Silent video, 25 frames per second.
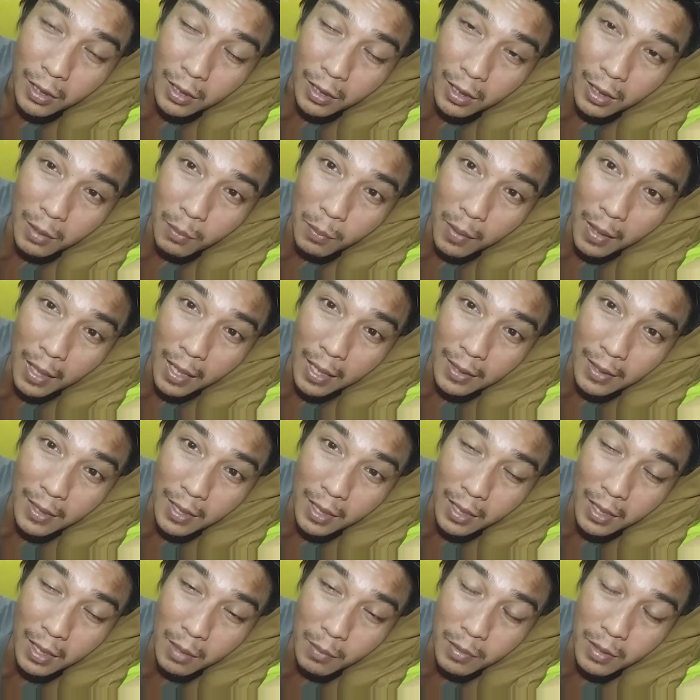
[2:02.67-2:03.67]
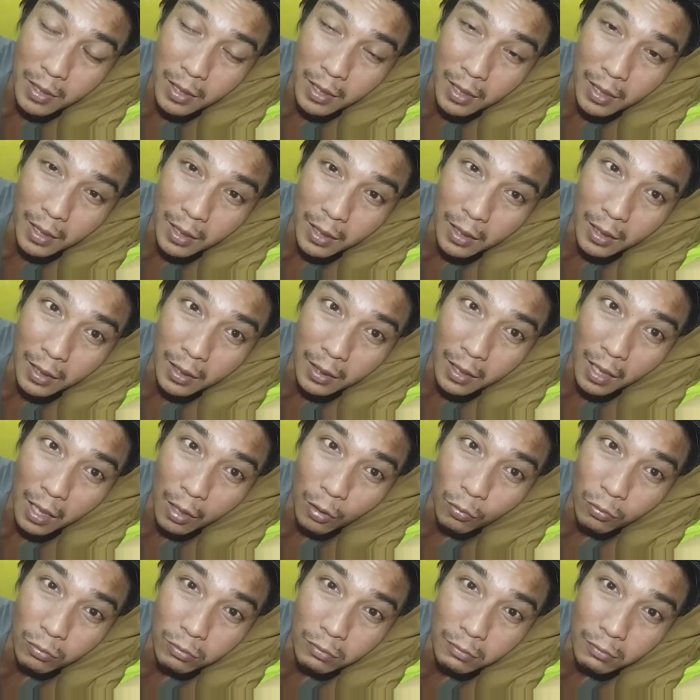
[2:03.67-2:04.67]
ini belajar jam segini
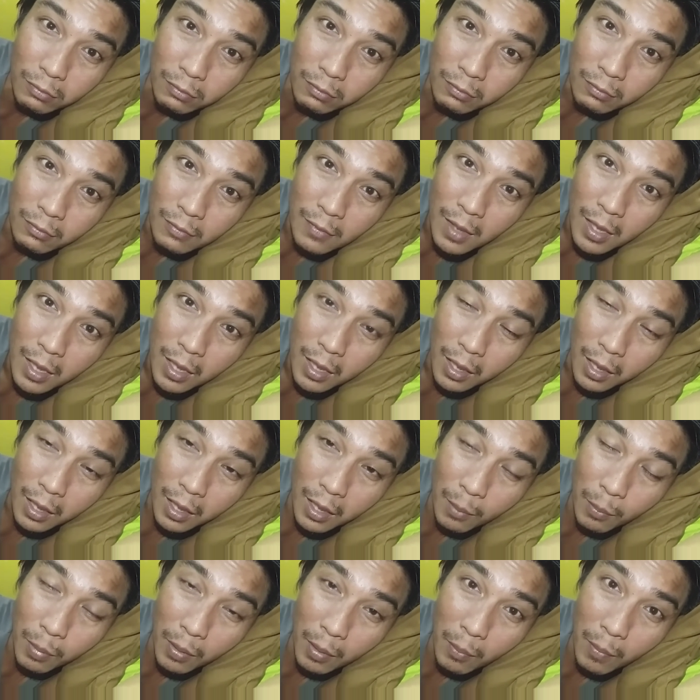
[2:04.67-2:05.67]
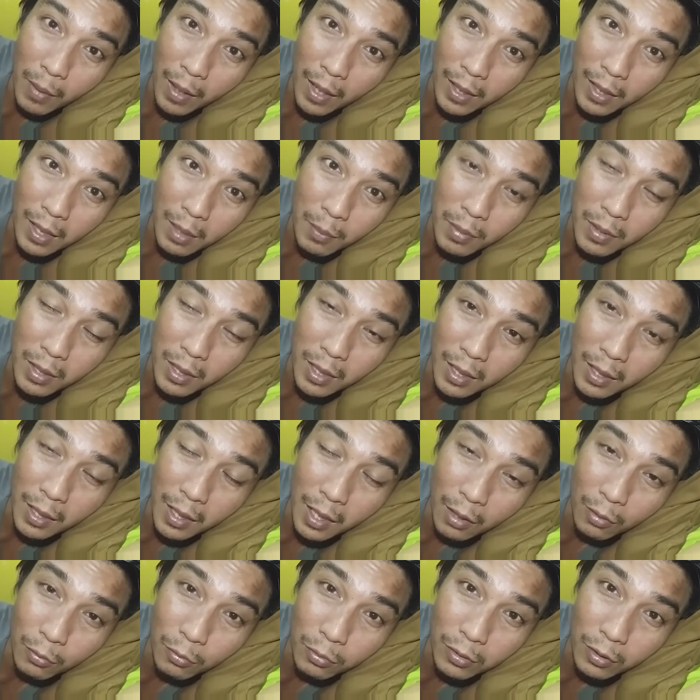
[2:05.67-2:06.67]
aku uh, bermain jam
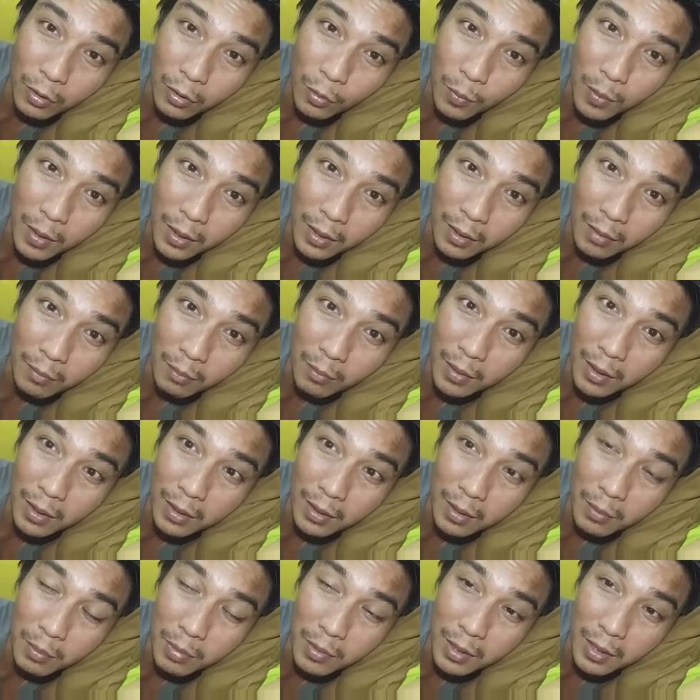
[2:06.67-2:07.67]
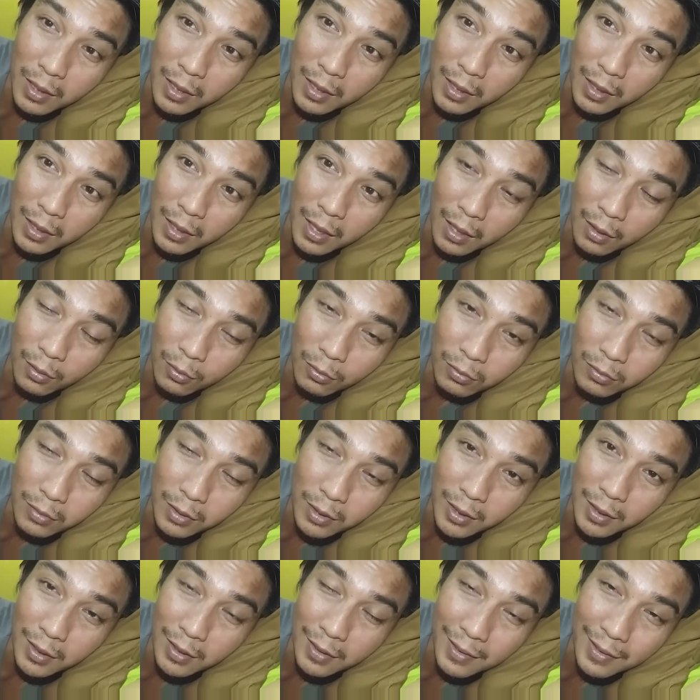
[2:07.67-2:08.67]
segini aku ke rumah teman jam segini aku
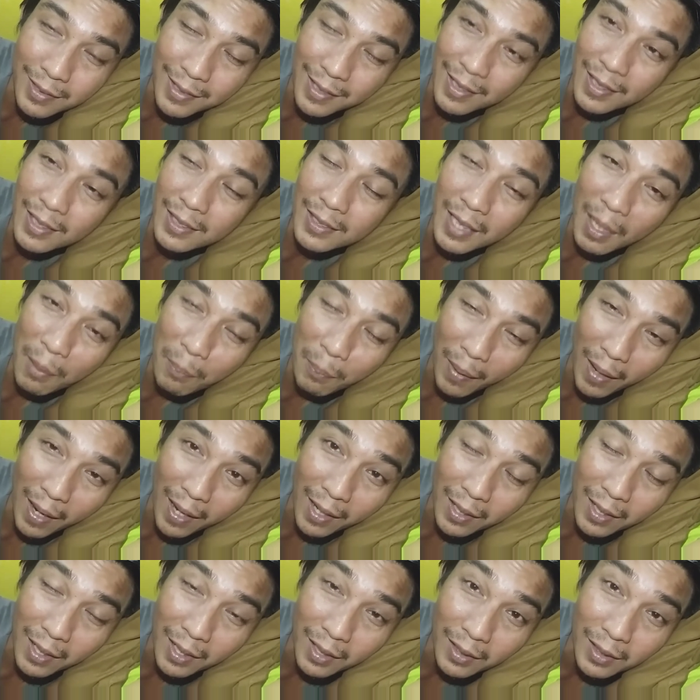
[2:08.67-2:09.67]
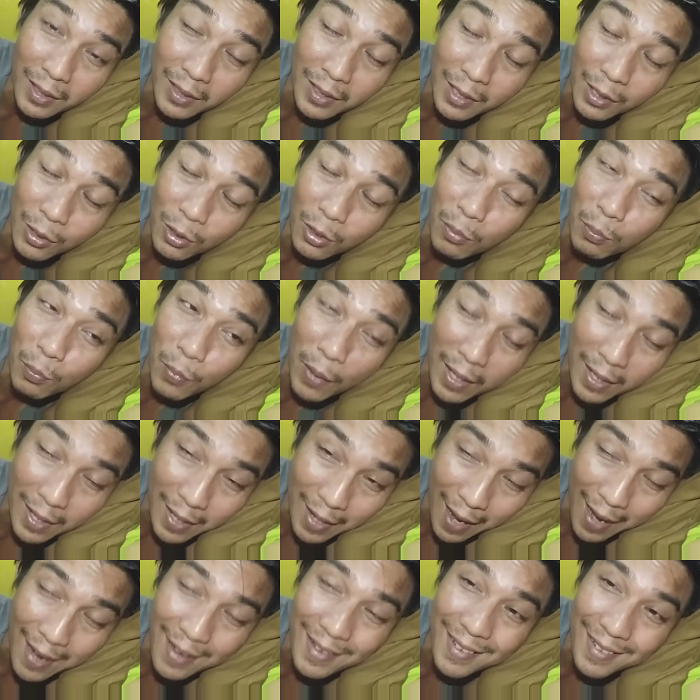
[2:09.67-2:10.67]
sampai akhirnya kita tidur
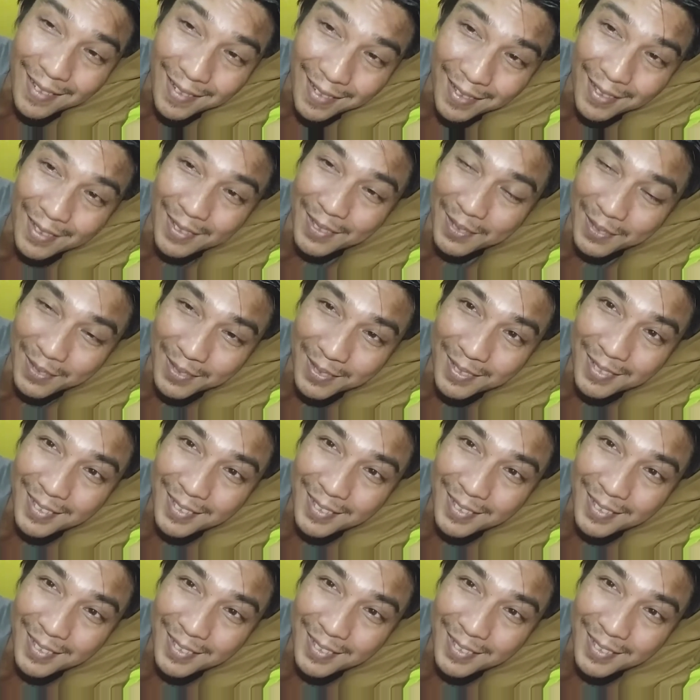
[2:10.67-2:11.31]
pagi lagi gitu